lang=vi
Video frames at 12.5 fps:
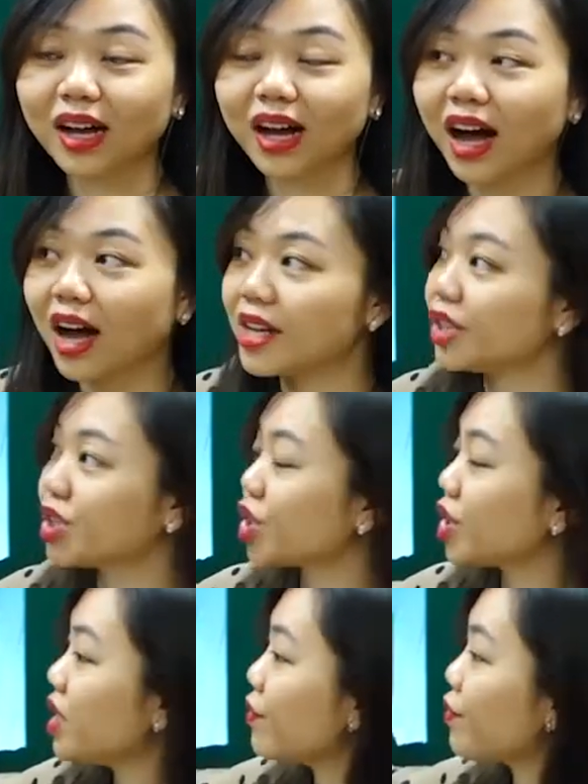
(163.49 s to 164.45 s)
À, is
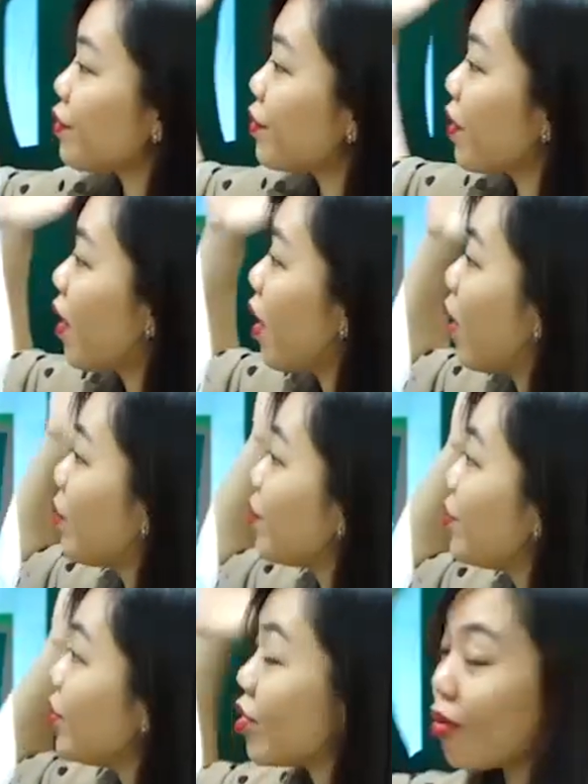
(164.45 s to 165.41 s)
she
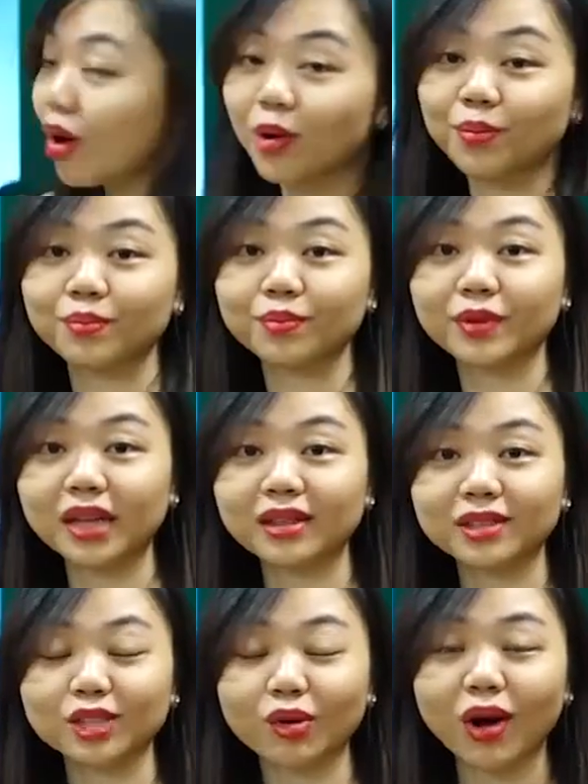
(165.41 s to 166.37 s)
from Europe? Đến
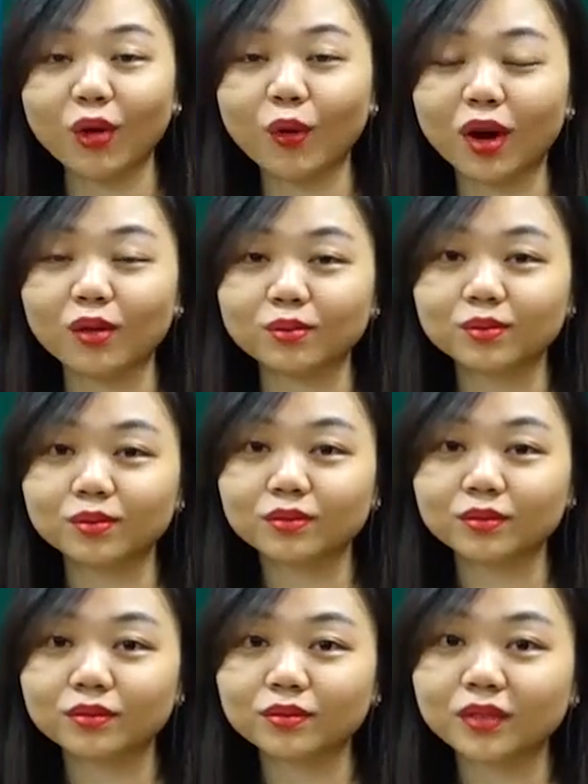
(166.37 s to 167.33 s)
từ châu Âu không?
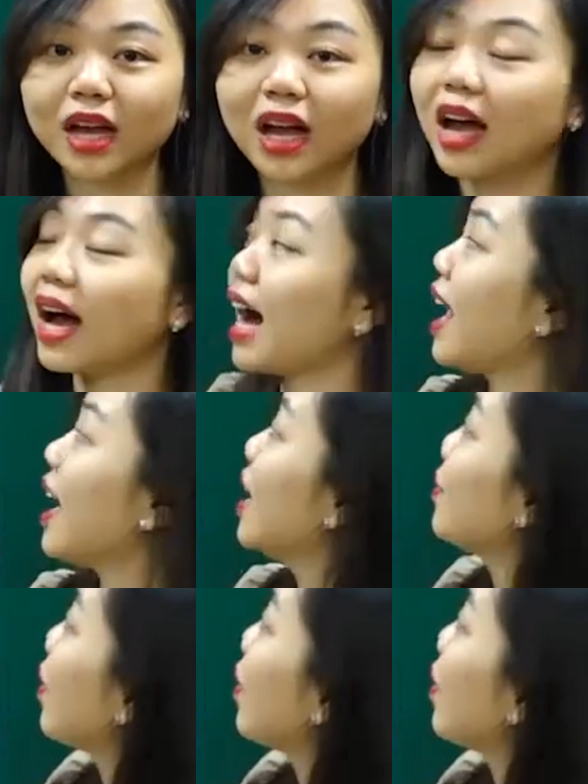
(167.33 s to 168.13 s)
À, em